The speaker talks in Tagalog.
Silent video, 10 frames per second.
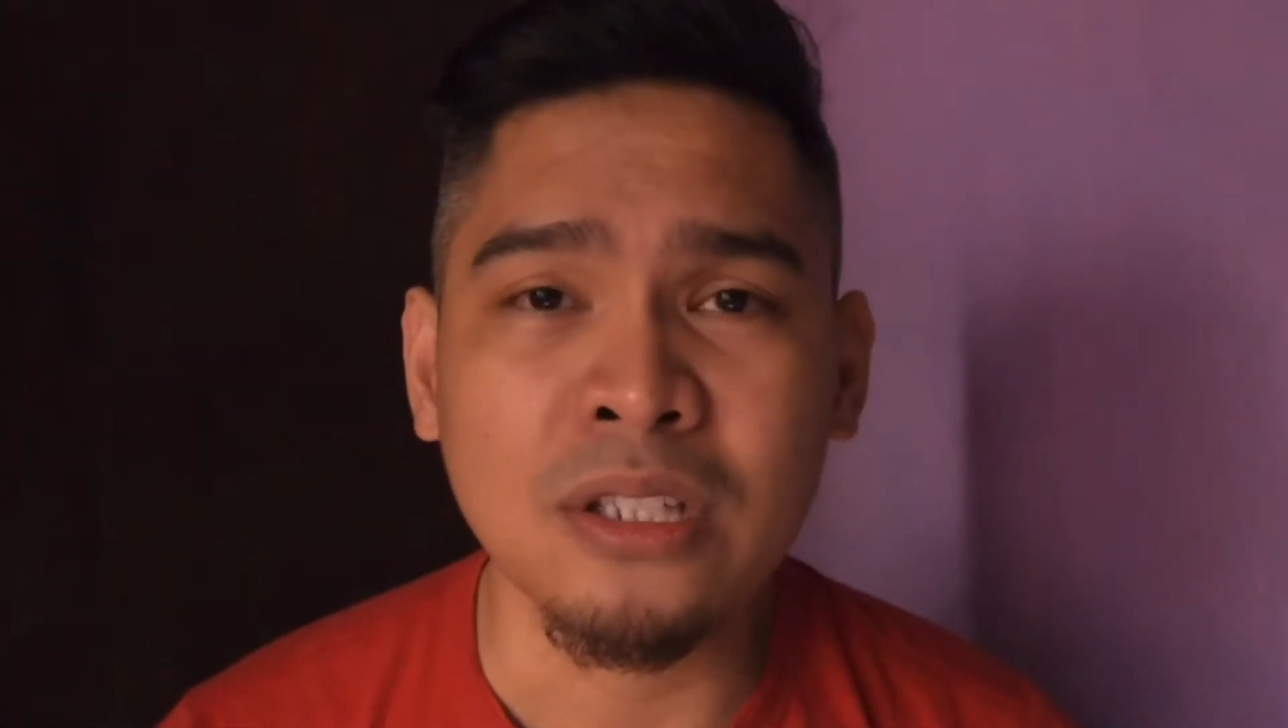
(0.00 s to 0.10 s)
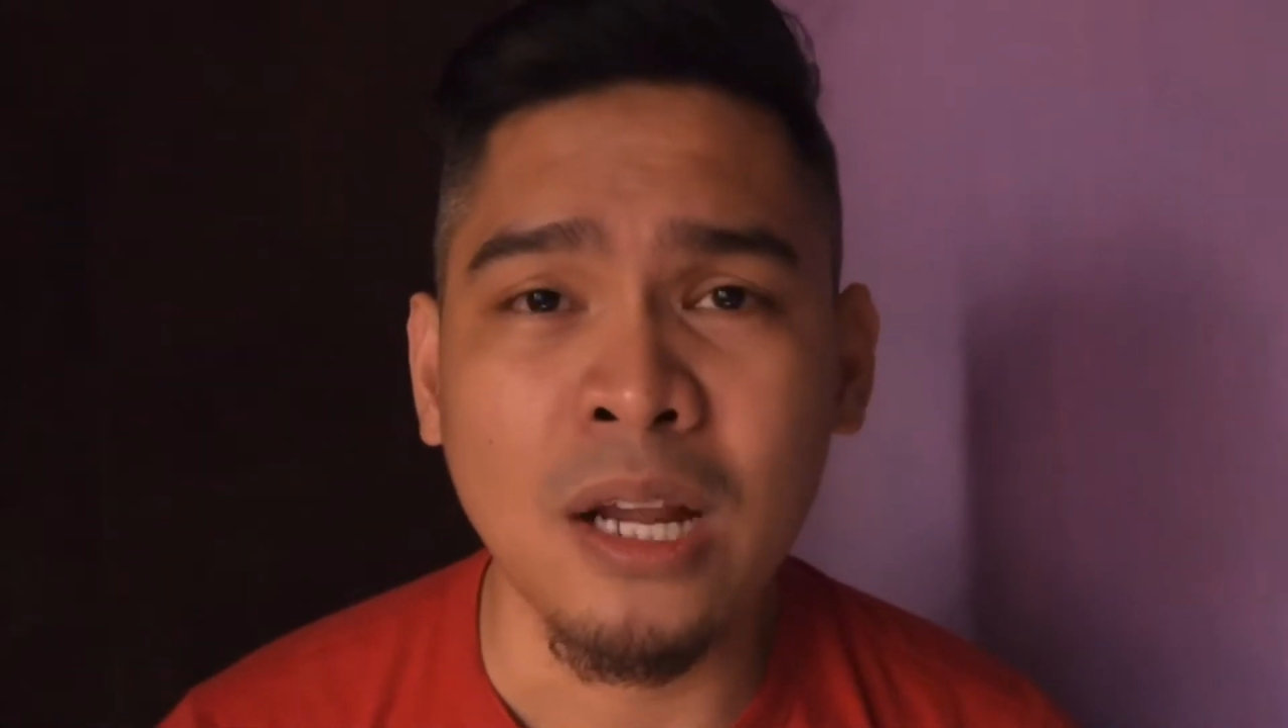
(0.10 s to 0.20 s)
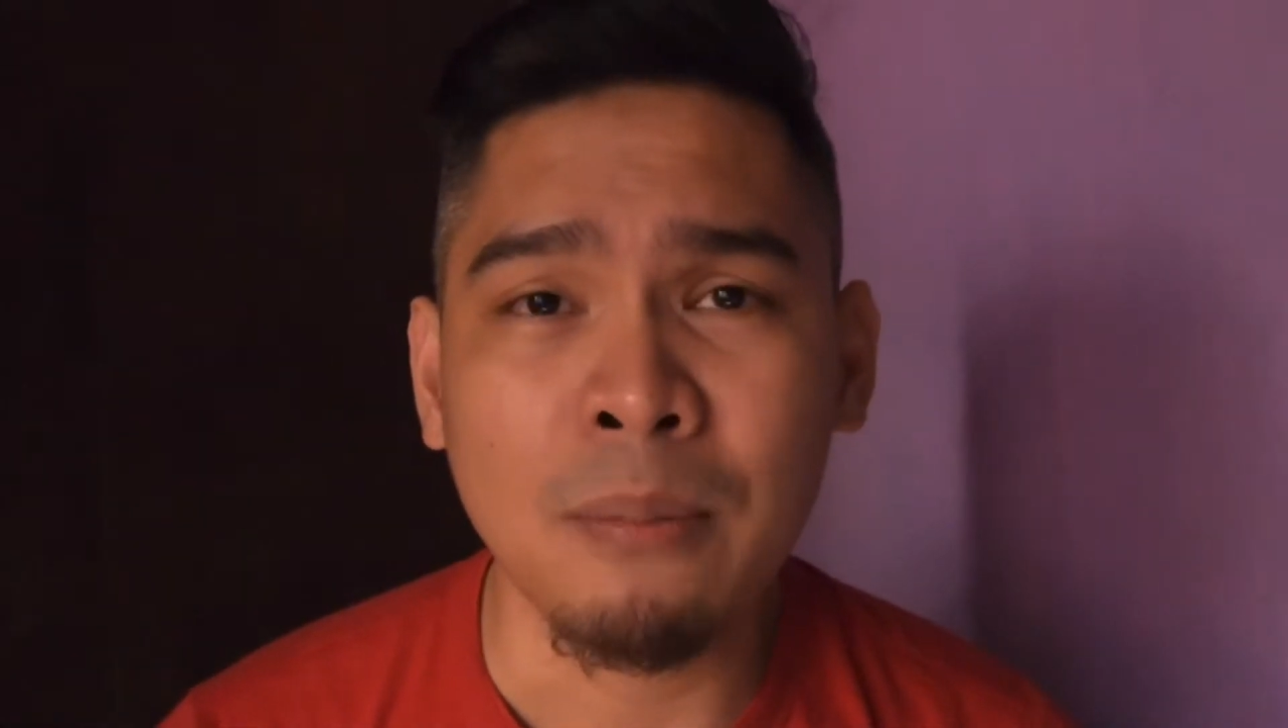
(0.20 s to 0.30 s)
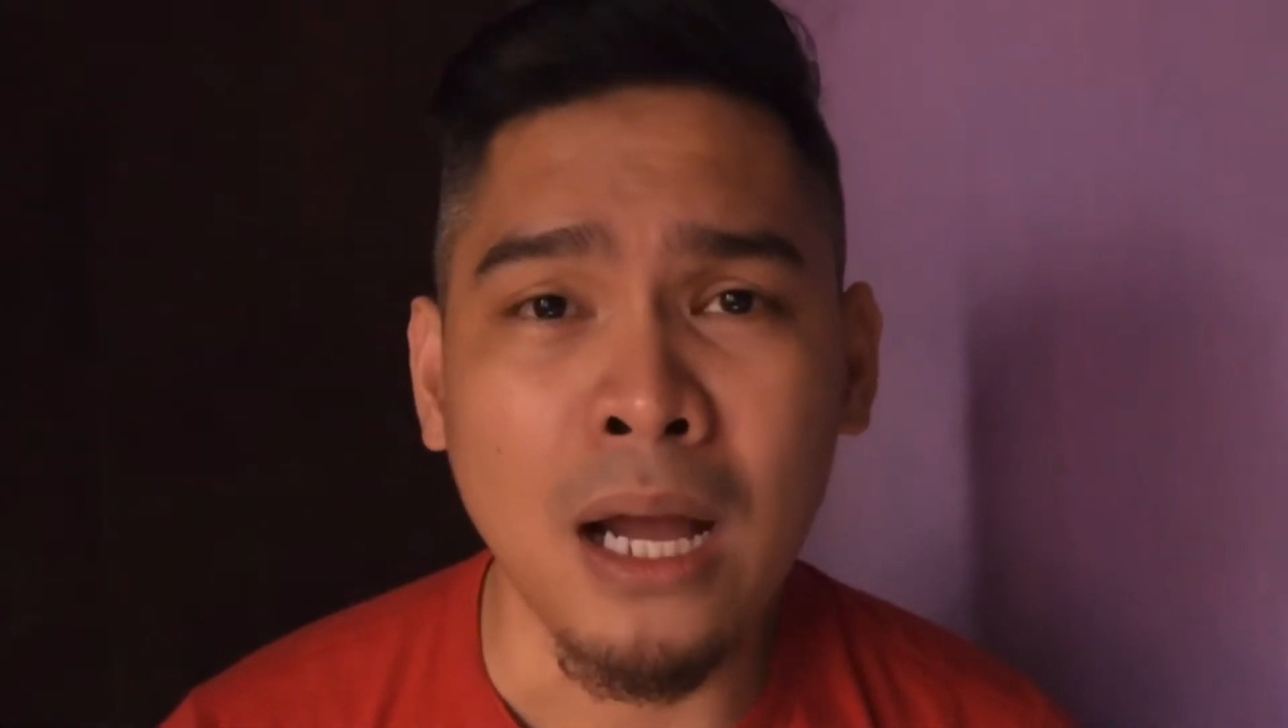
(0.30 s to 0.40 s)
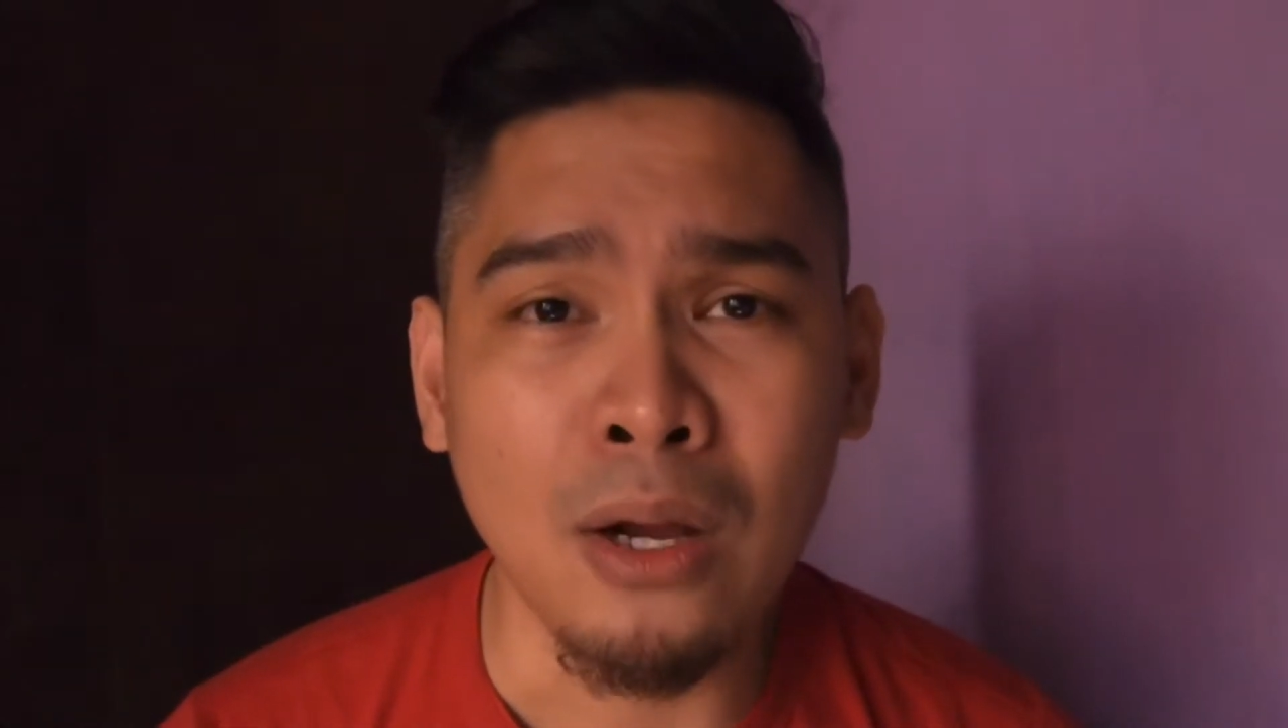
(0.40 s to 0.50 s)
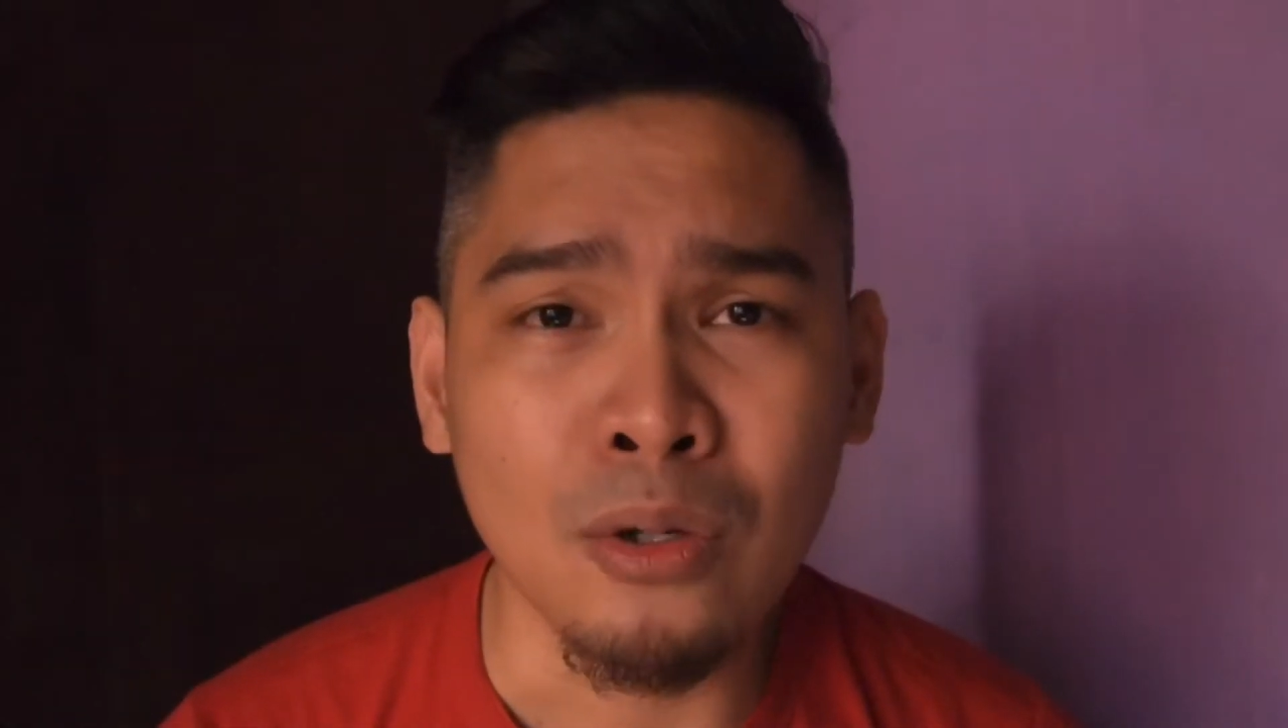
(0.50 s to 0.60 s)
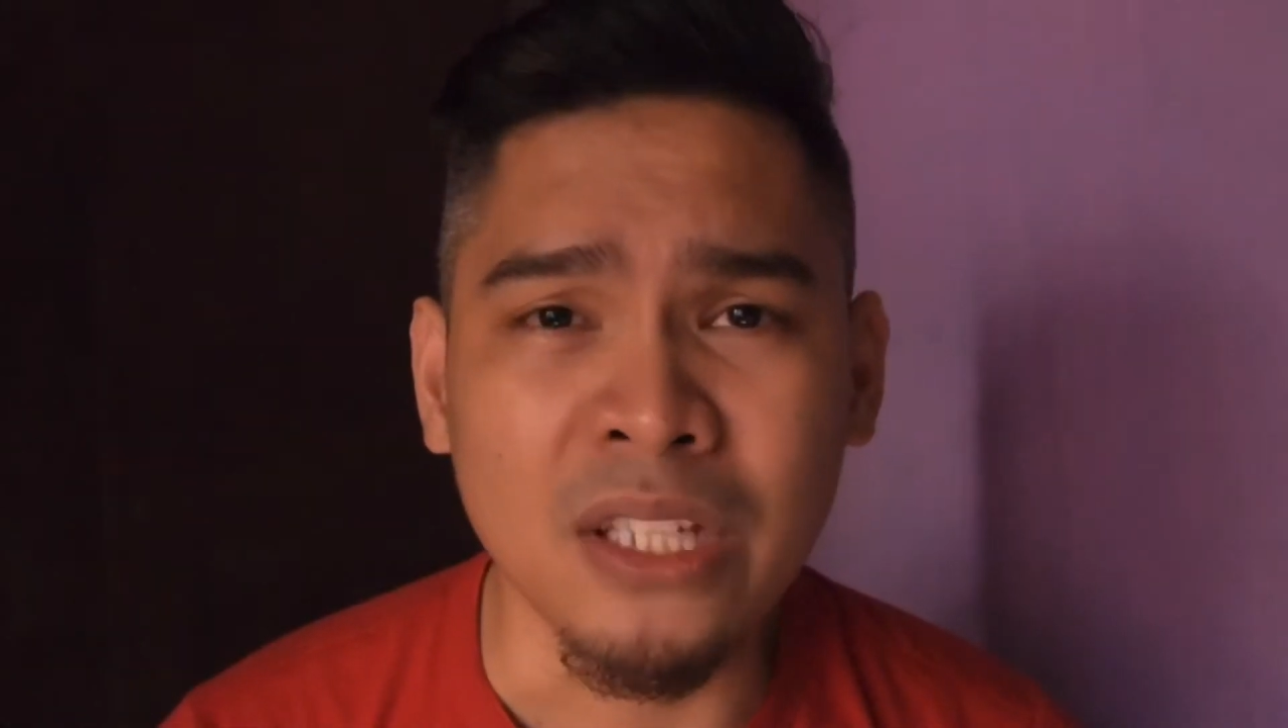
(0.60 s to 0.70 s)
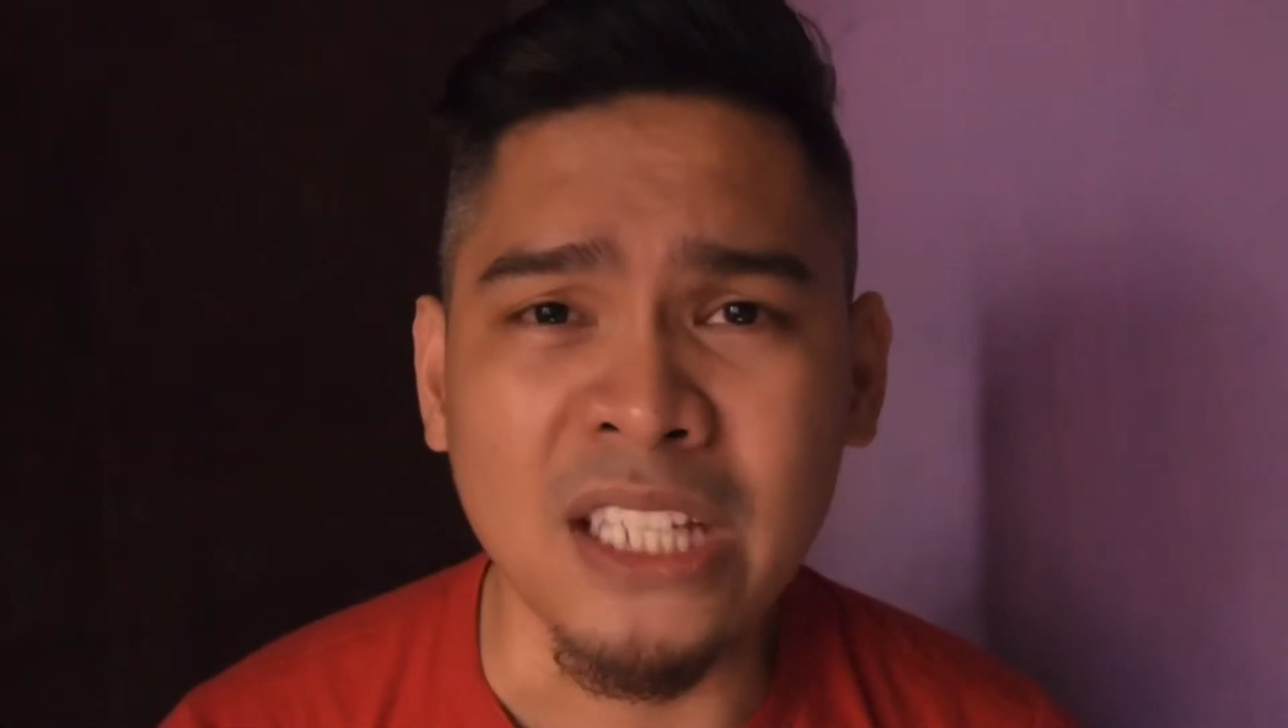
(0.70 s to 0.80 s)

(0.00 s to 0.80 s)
trabahong